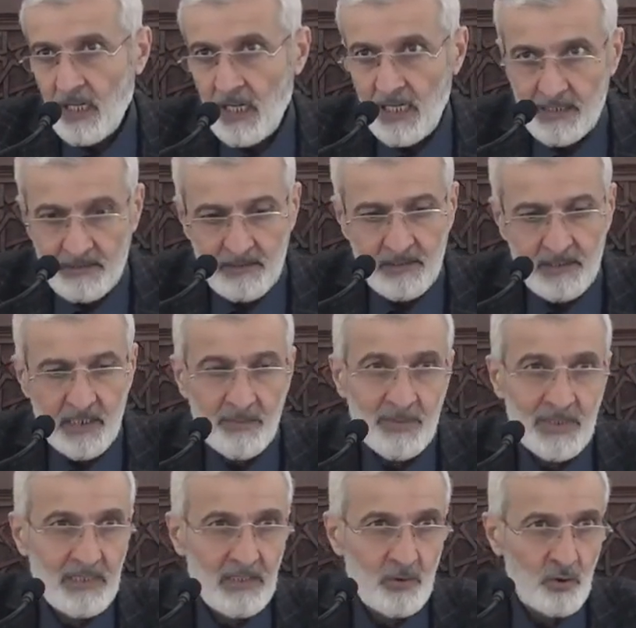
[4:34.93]
ayet-i
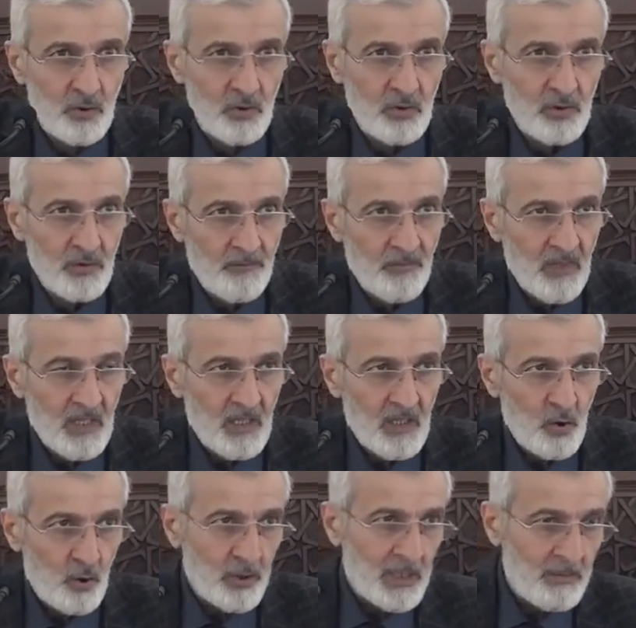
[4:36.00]
kerimede çok
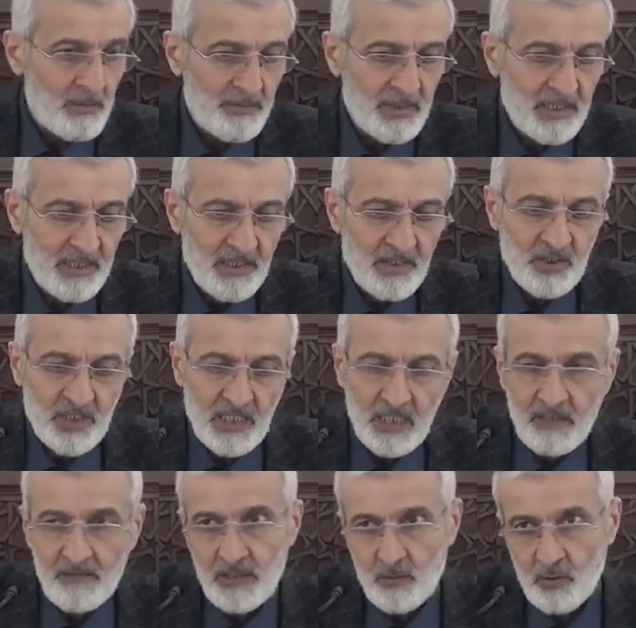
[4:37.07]
önemli bir
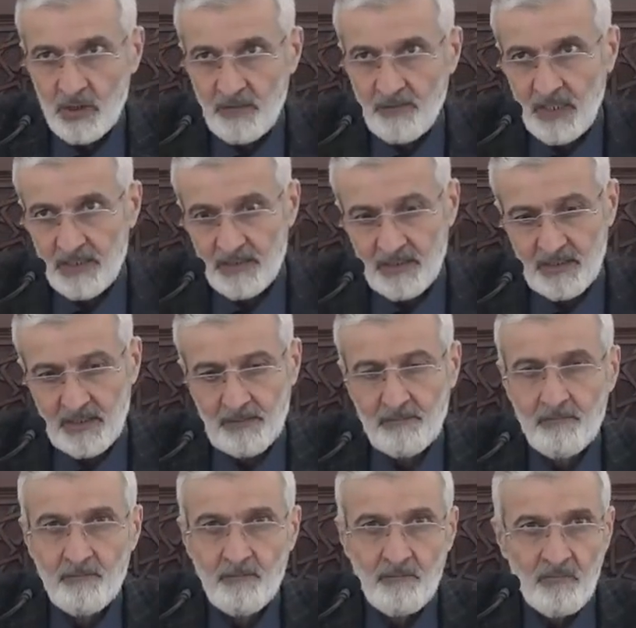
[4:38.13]
incelik var onu ifade edeyim.
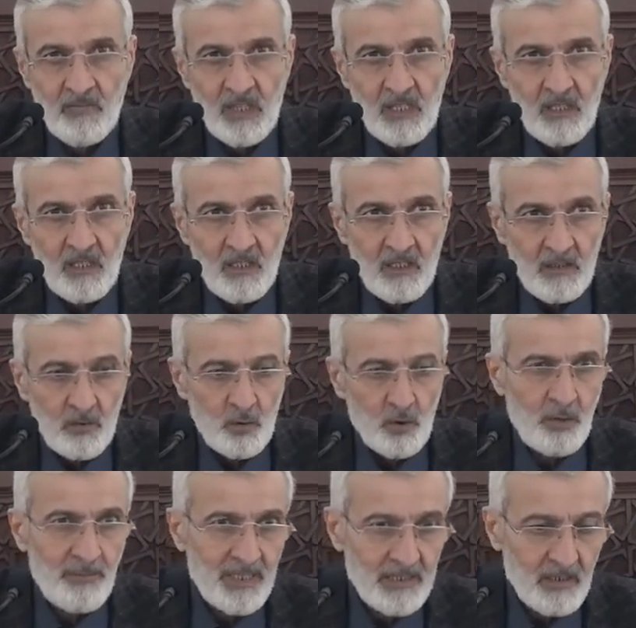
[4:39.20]

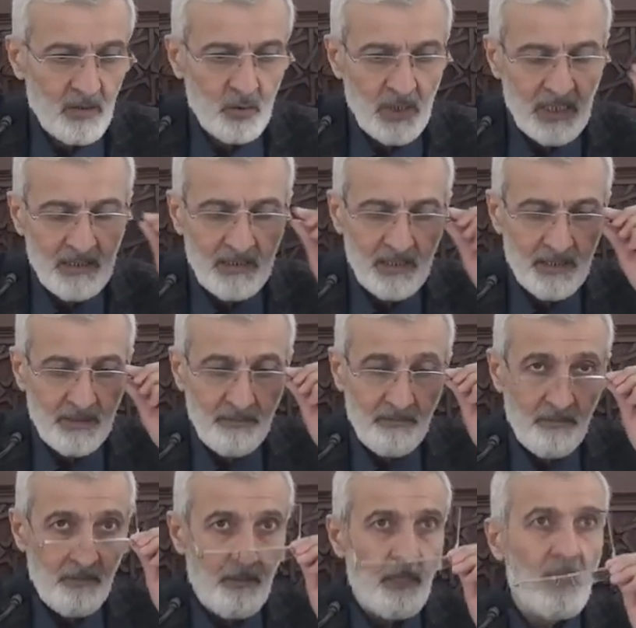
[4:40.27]
Normalde Kur'an-ı Kerim
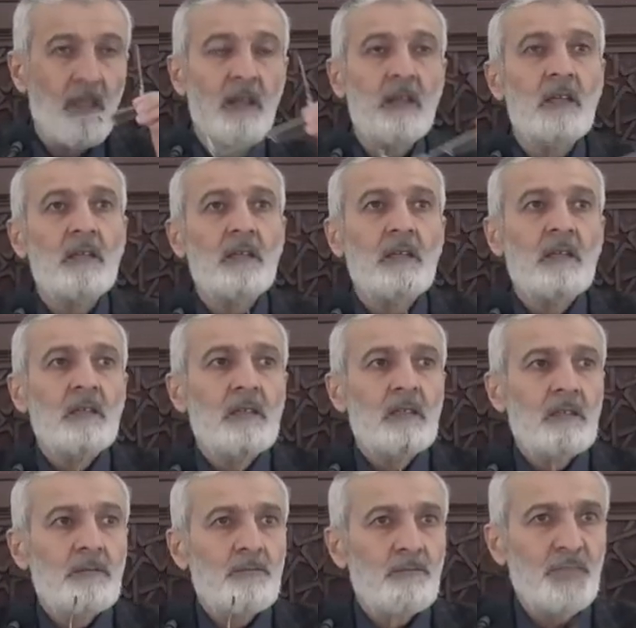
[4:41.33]

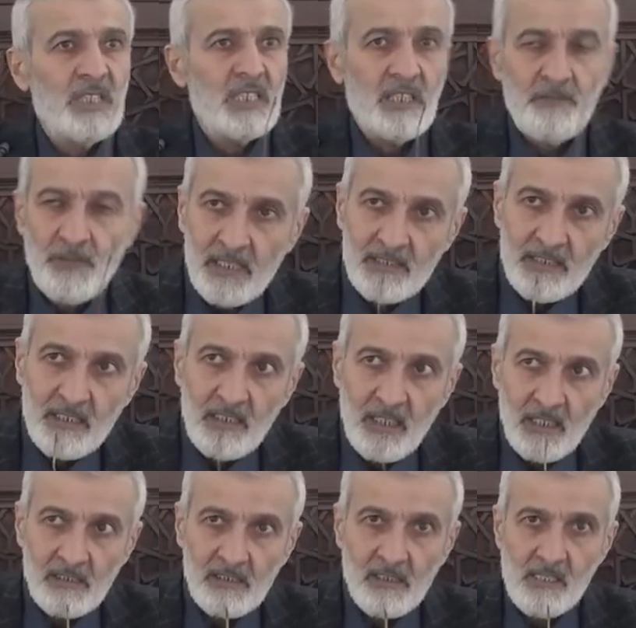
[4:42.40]
bir ifadeyi
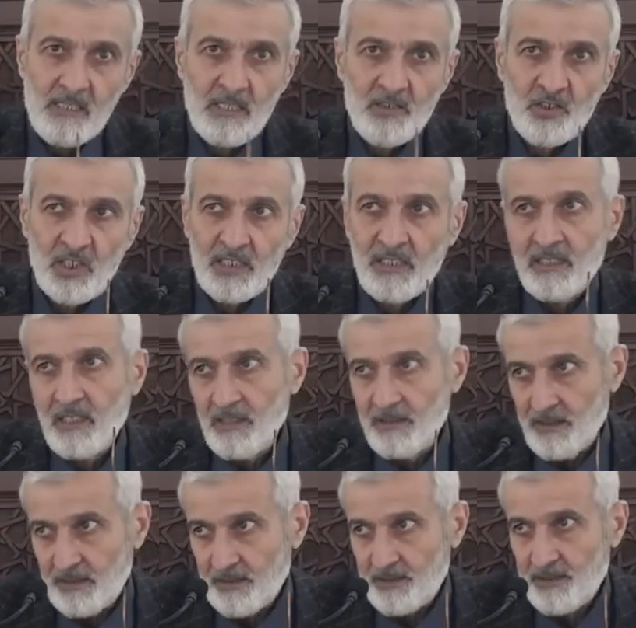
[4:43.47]
en kısa şekilde
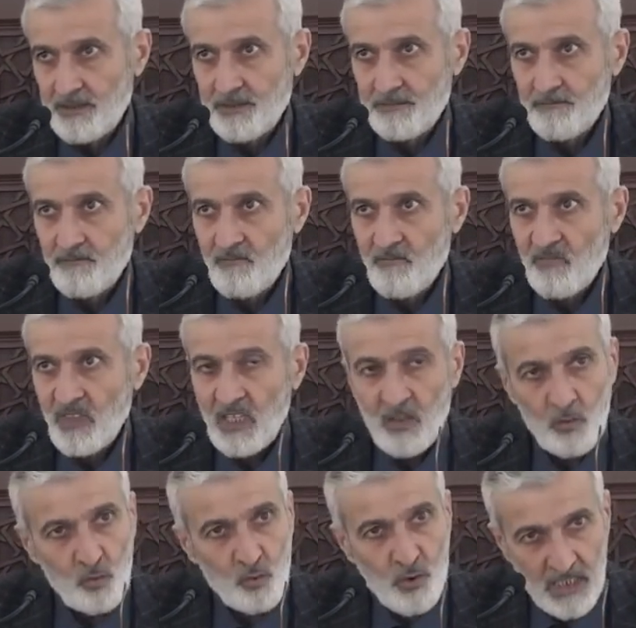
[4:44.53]
anlatır.
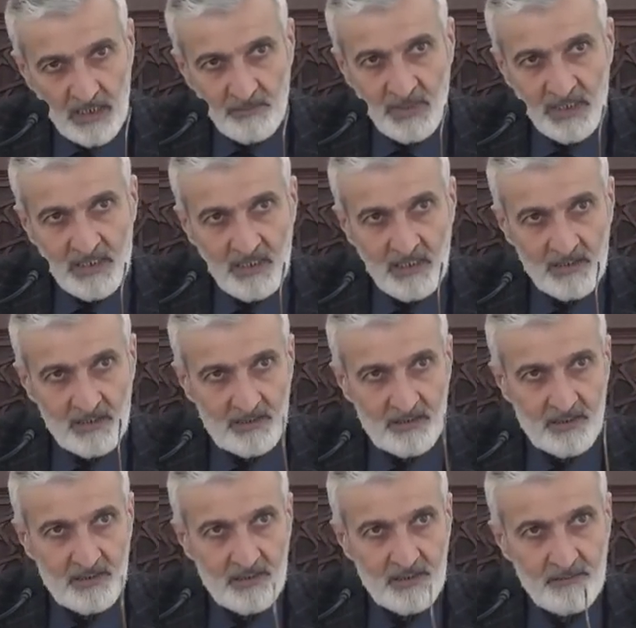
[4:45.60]
Uzatmadan
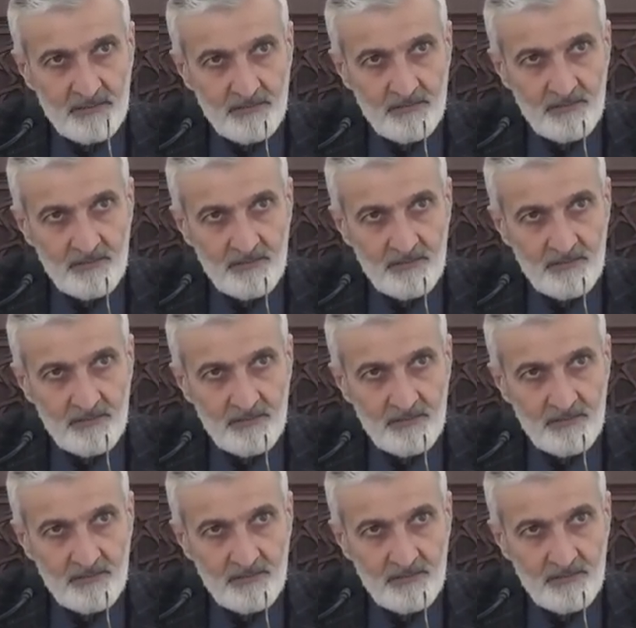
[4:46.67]
anlatır.